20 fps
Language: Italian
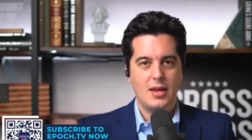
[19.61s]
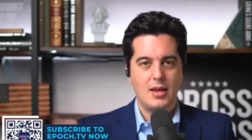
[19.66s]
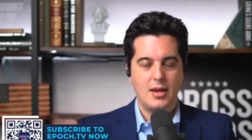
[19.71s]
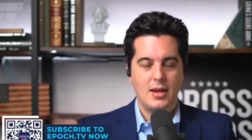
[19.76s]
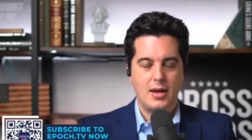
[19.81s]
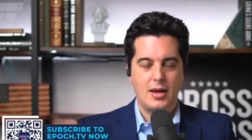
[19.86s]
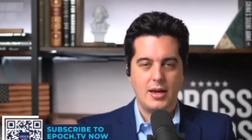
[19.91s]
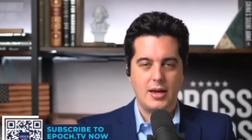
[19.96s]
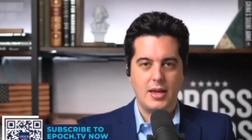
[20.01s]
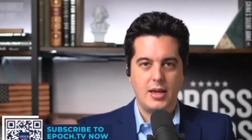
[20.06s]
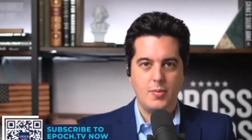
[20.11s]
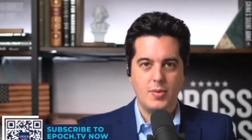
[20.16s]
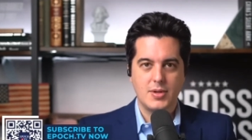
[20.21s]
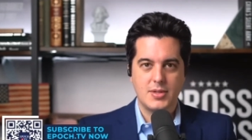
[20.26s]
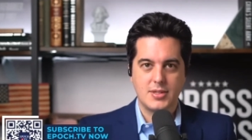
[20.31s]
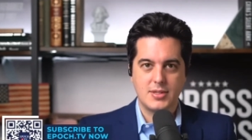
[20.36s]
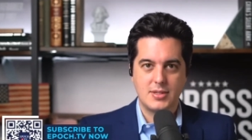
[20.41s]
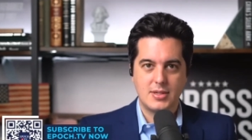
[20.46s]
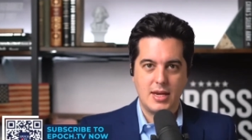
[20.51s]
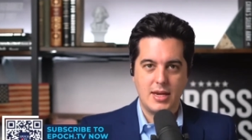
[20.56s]
Uh,
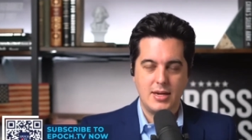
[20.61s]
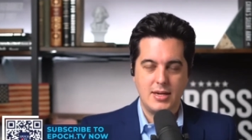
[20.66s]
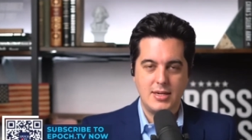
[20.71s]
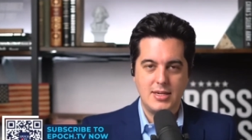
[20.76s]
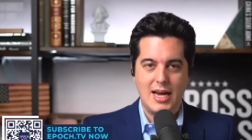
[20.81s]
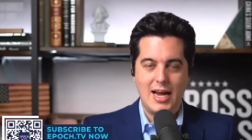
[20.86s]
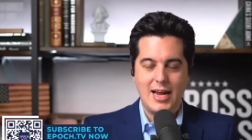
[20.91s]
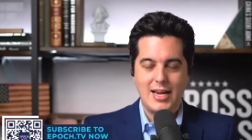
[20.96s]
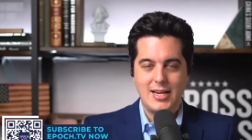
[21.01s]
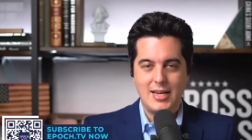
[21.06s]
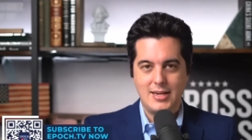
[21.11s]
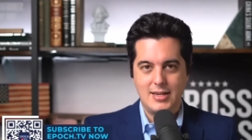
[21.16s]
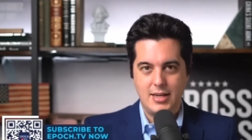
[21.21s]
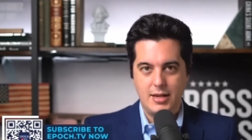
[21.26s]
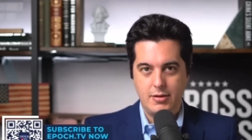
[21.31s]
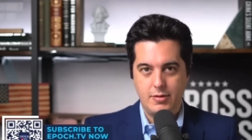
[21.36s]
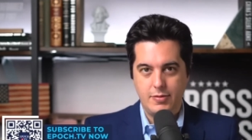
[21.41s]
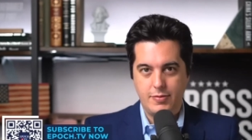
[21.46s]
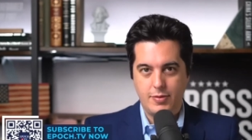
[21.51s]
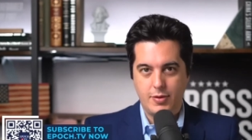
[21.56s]
è stato uh, incriminato in
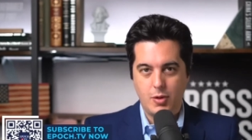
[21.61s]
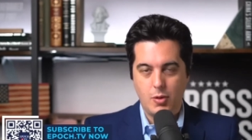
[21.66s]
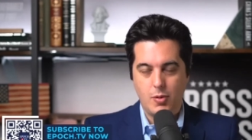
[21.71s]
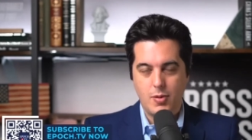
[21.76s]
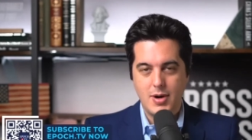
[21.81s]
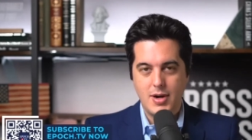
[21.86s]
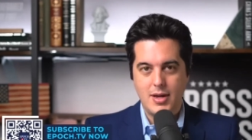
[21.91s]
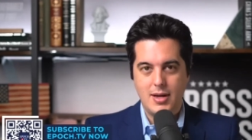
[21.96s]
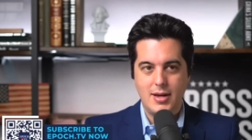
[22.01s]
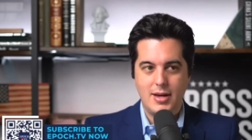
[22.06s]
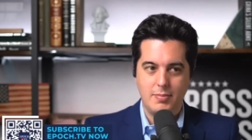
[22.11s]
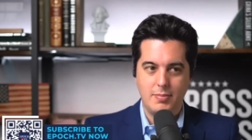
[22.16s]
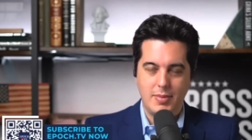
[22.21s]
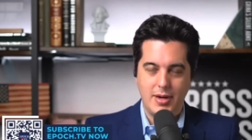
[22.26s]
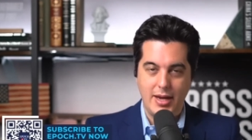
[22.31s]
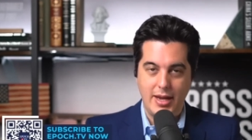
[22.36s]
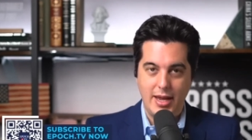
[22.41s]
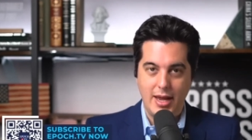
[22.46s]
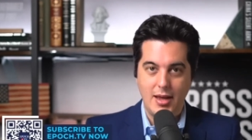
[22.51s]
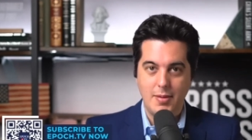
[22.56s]
Florida, a
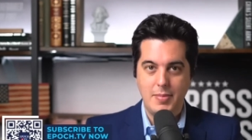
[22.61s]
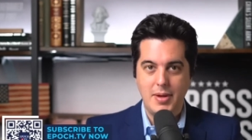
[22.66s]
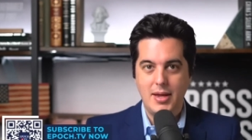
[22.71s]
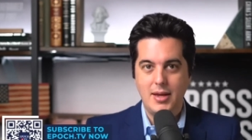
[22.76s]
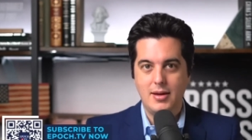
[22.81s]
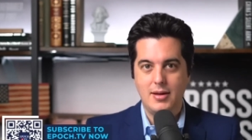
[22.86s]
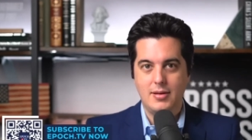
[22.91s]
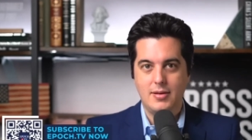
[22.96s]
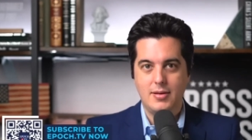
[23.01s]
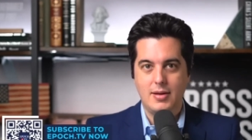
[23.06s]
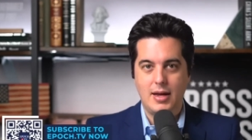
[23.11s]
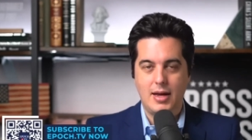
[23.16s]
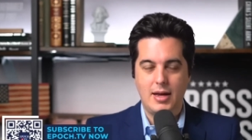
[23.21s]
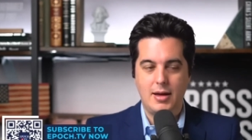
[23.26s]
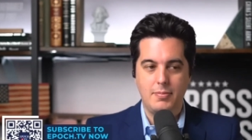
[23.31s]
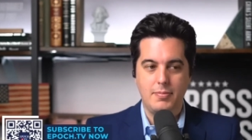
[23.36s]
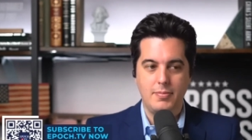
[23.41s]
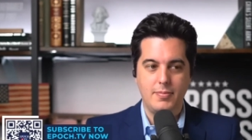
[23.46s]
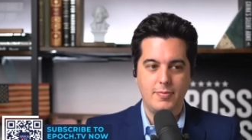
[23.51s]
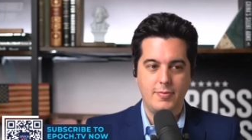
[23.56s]
Miami. È
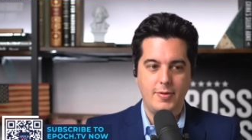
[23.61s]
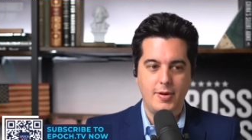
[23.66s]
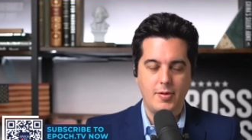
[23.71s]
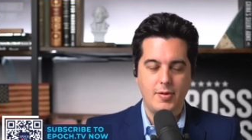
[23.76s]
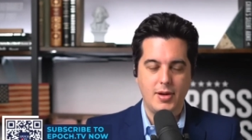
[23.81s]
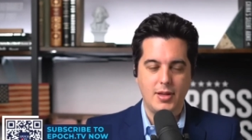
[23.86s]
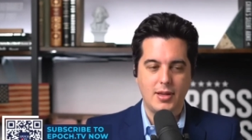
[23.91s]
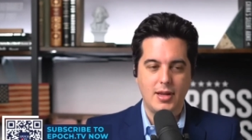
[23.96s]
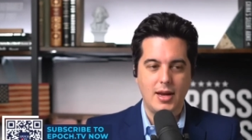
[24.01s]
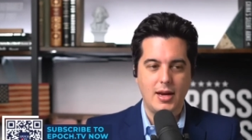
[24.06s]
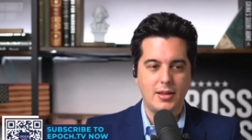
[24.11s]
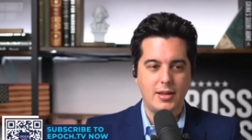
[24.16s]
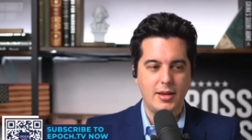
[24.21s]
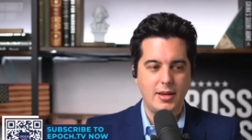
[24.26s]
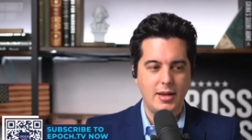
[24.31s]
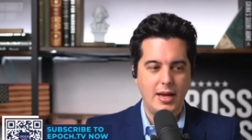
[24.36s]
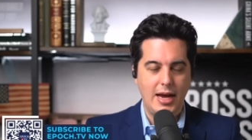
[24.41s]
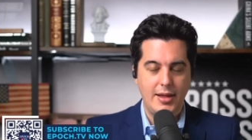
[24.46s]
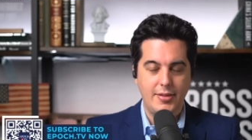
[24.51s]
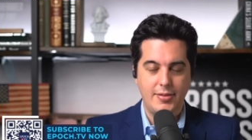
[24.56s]
molto probabile che la
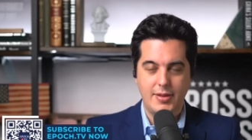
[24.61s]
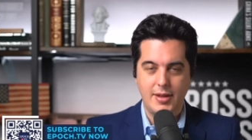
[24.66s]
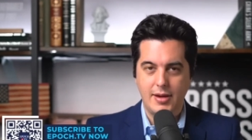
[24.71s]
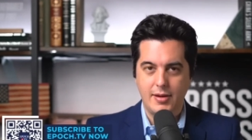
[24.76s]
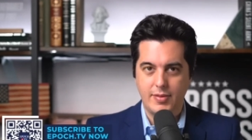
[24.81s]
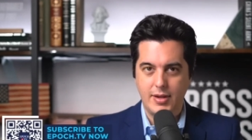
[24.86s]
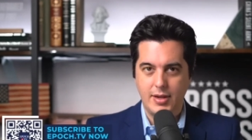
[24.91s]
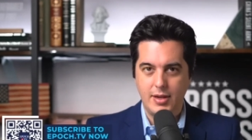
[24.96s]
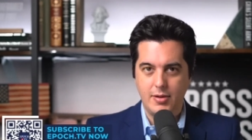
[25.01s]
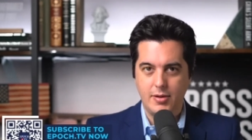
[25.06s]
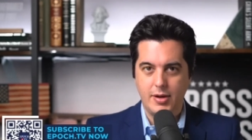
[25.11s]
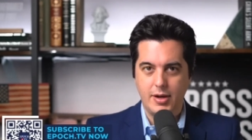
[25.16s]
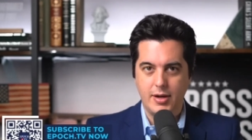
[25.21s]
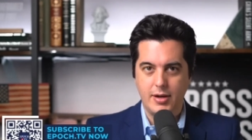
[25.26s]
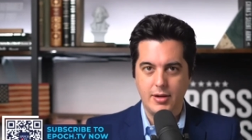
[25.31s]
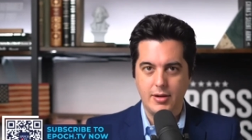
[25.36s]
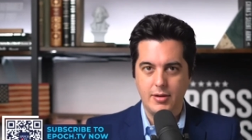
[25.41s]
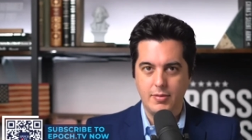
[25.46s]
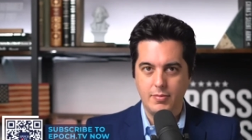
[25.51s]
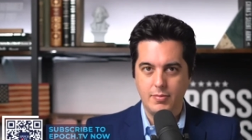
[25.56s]
giuria non sarà
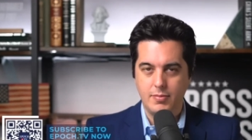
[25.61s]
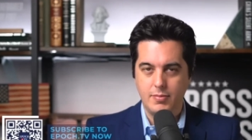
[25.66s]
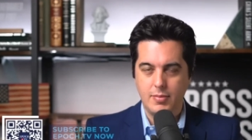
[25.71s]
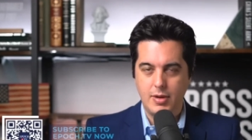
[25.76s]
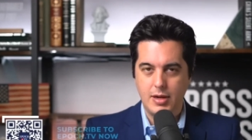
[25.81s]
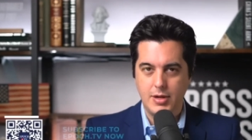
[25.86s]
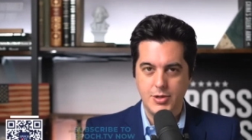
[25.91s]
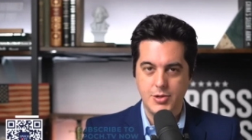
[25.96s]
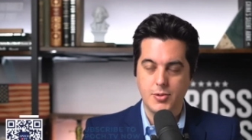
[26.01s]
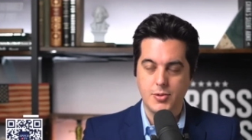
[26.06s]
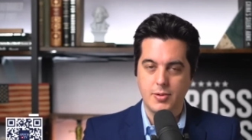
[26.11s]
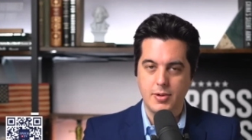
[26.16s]
unanime.